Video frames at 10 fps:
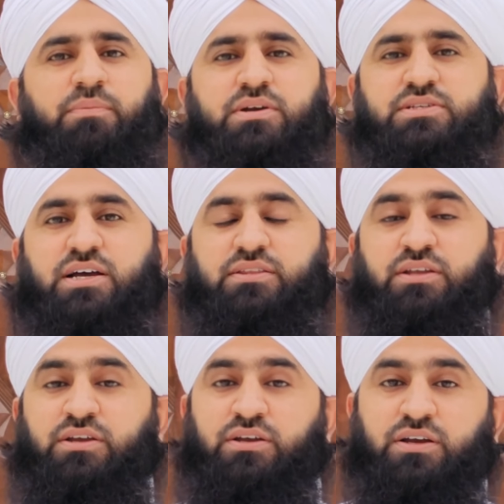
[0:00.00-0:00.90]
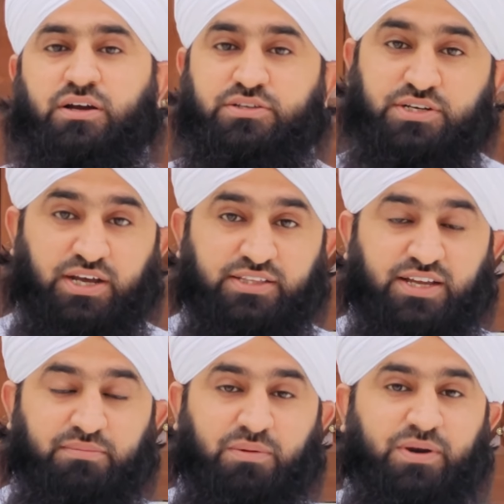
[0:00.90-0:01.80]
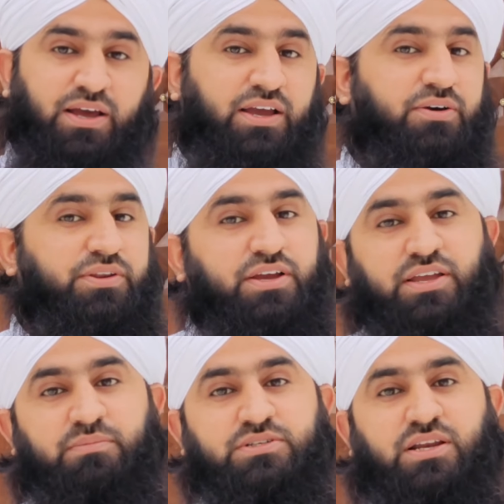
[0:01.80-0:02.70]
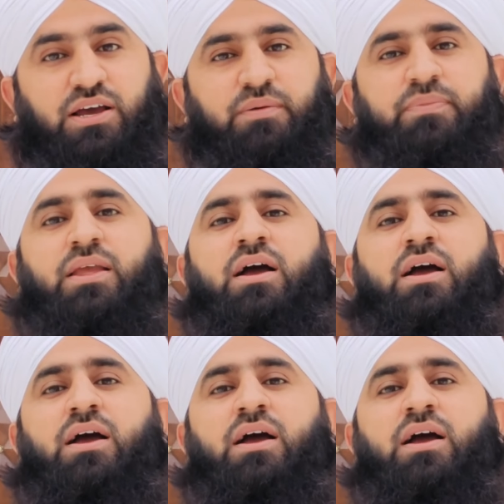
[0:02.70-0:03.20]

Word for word: आपके साथ जिन्नात का मामला है और ये ये मसला है